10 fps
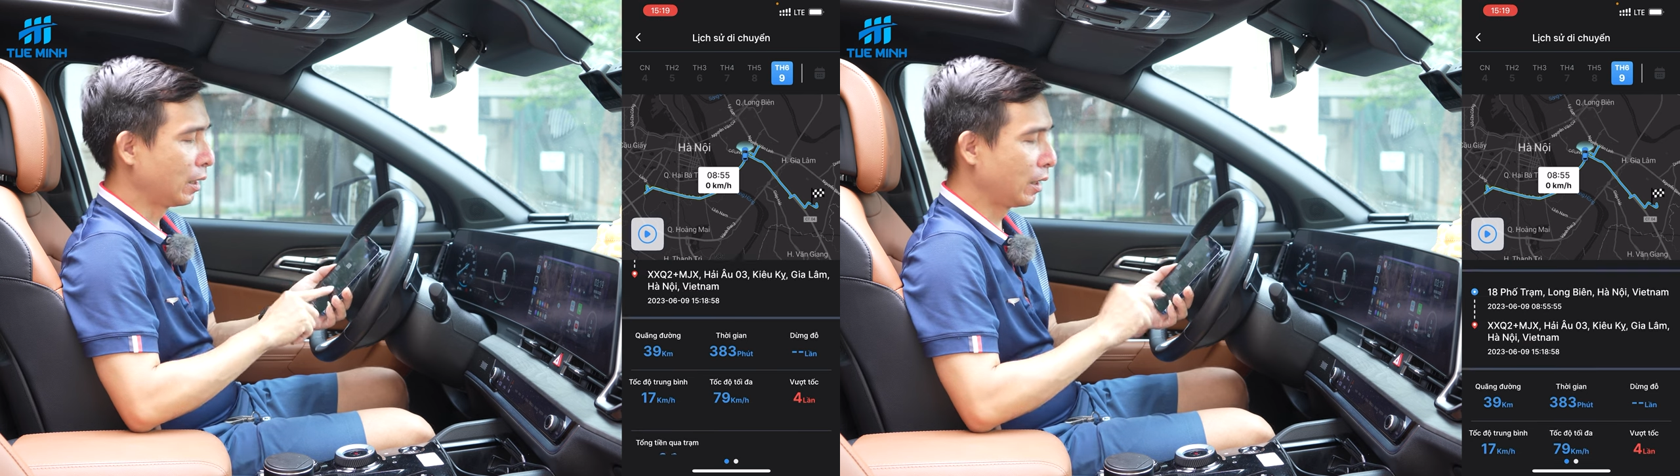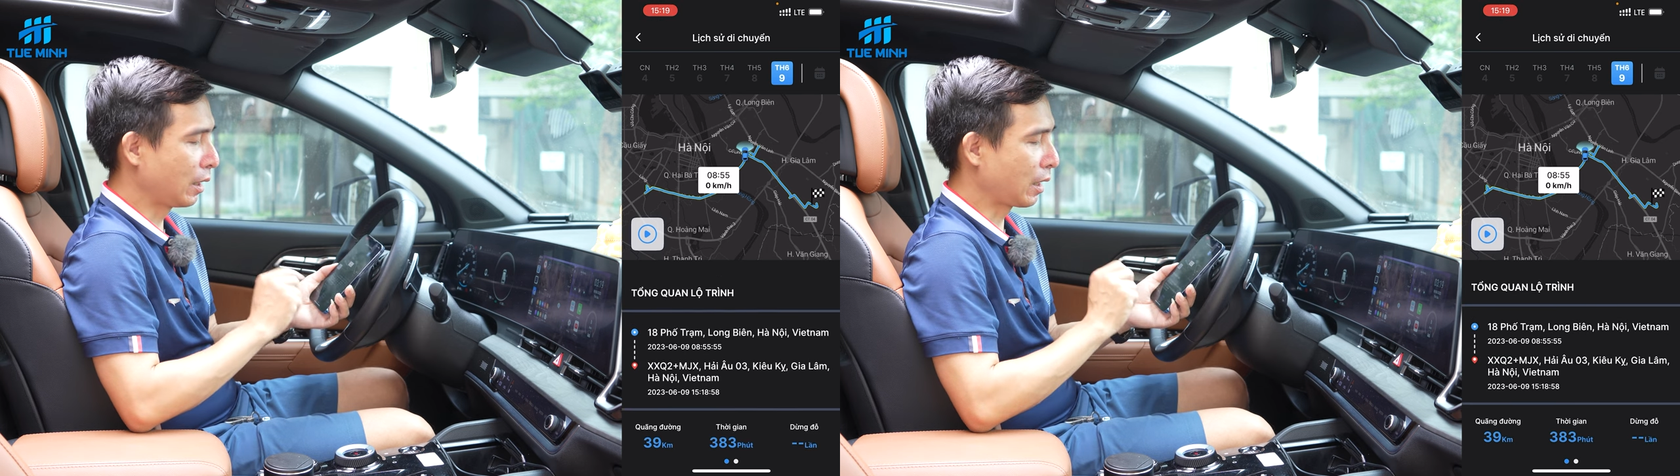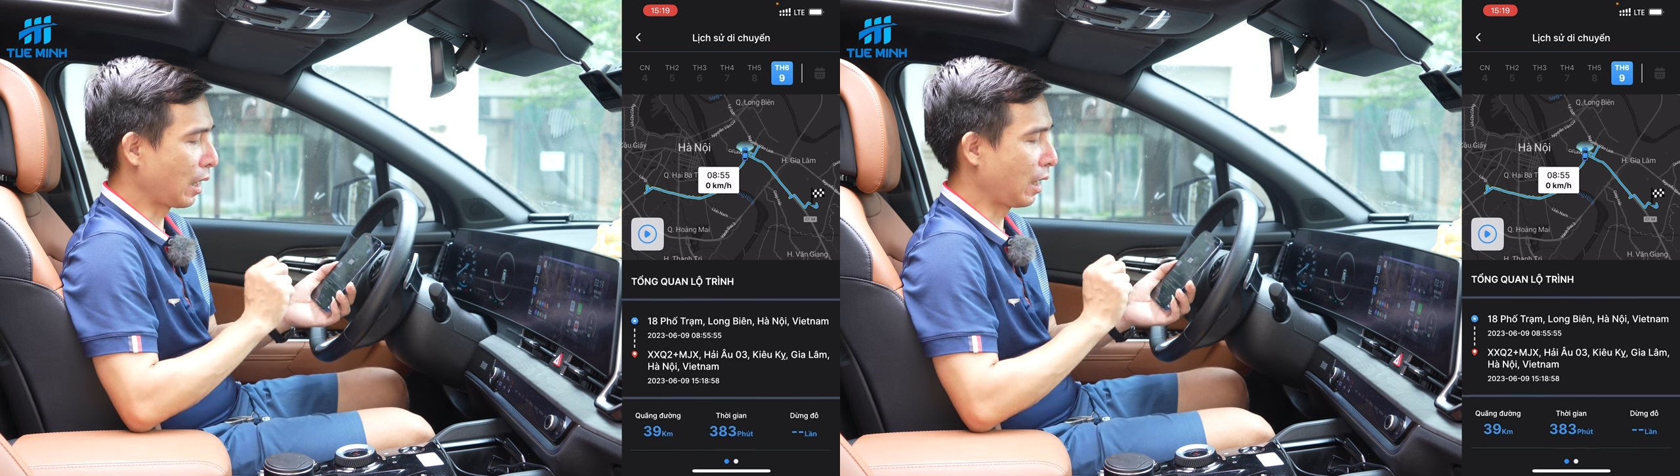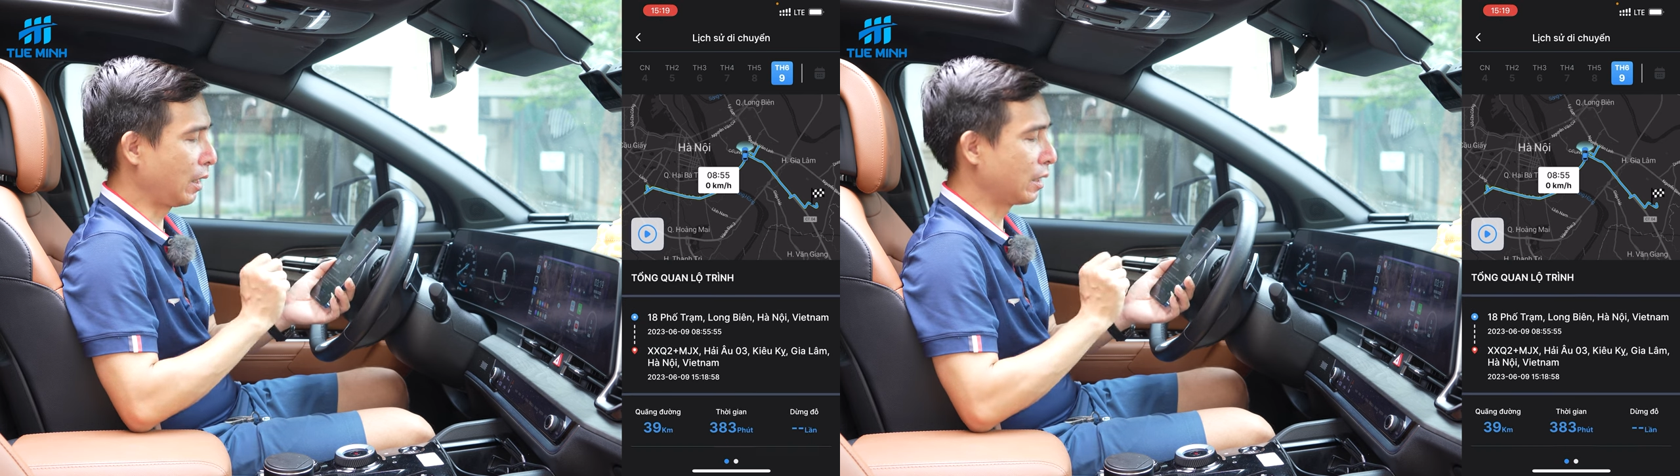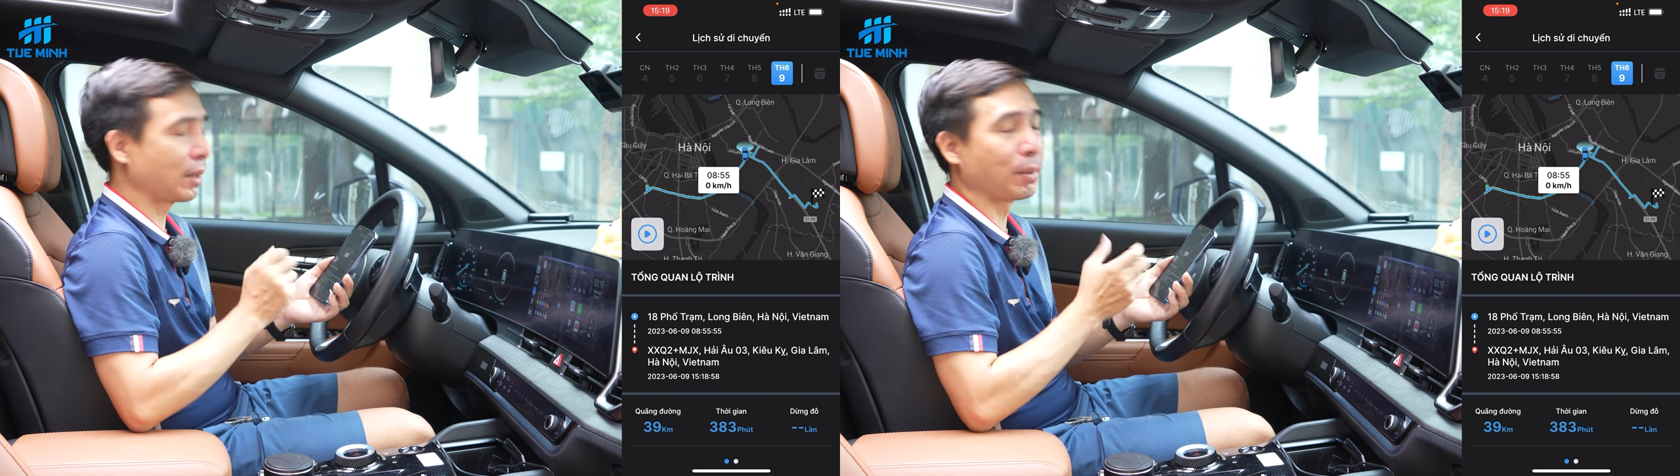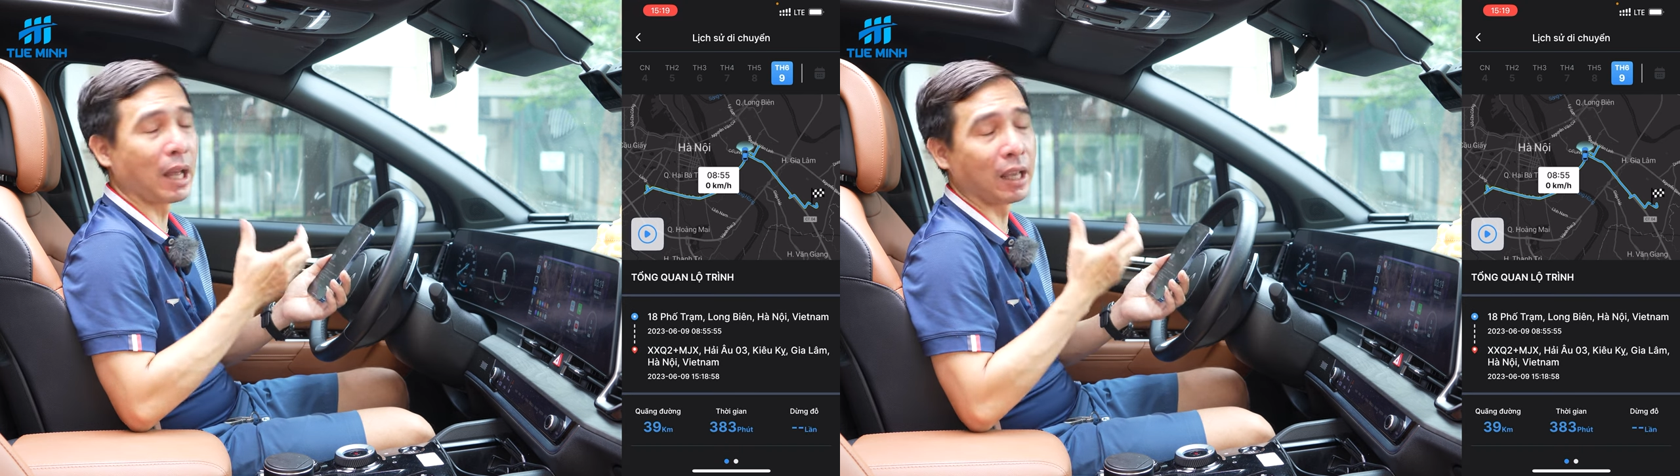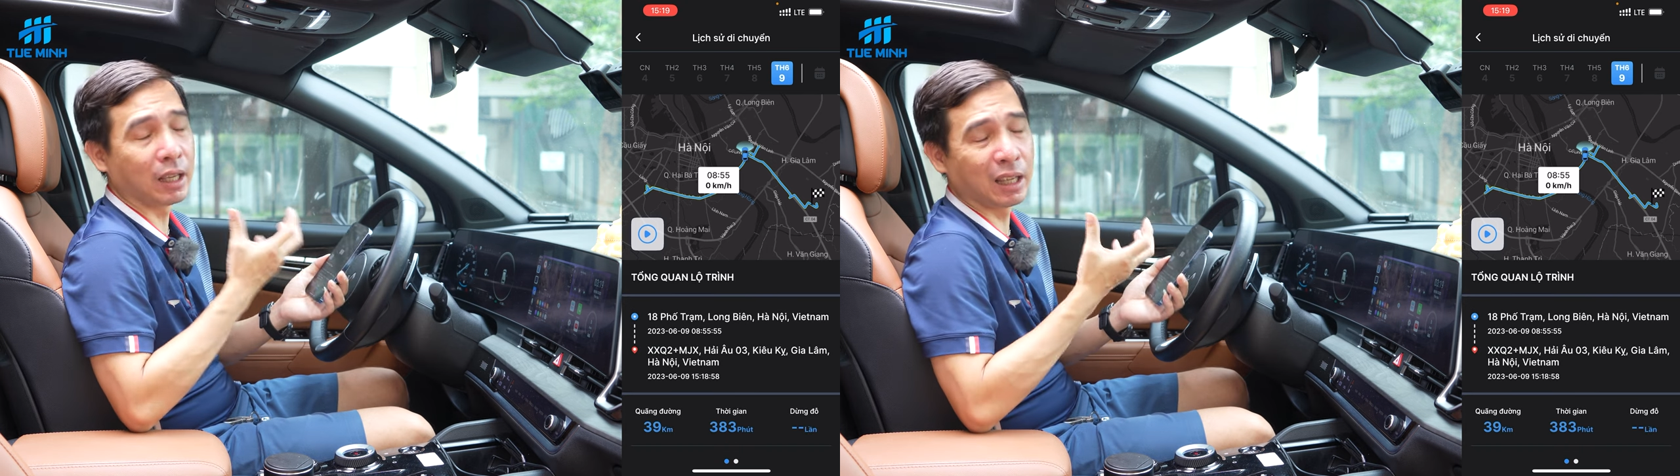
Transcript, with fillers: Thì cái xem lại